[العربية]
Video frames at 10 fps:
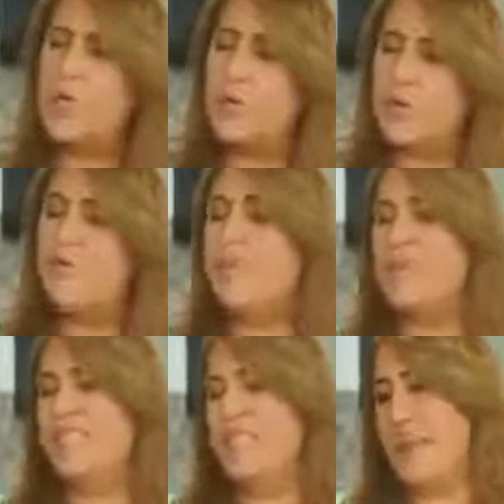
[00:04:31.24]
قوم قوم
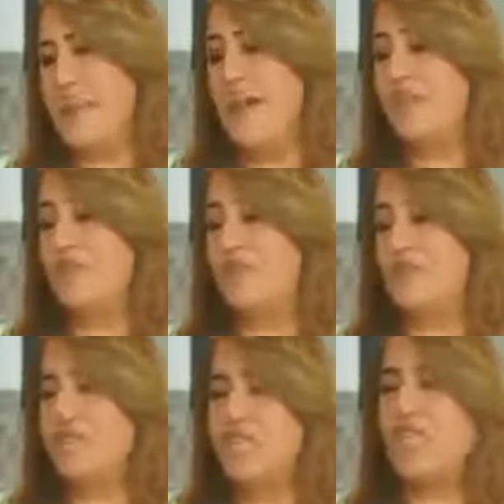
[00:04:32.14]
فابا ستة مغارف
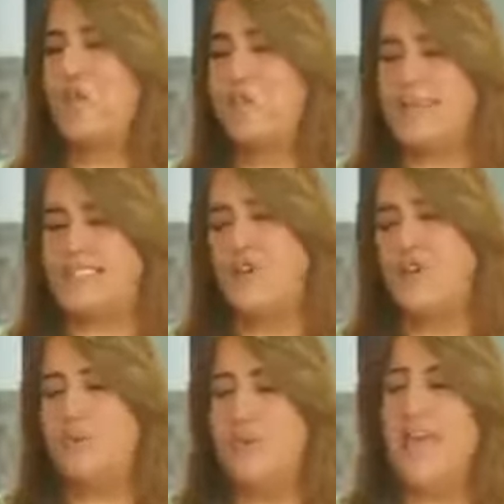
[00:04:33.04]
ستة صحنا قوم
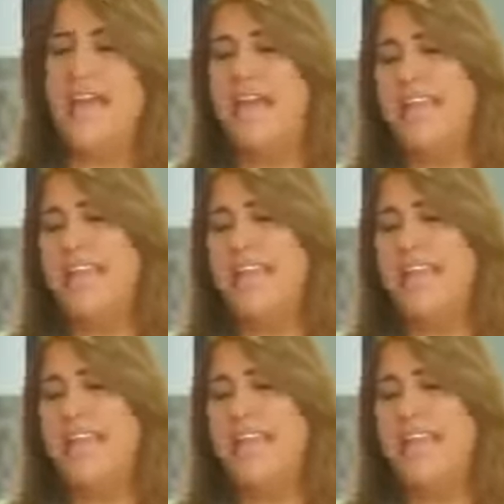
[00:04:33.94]
اغسلهم يا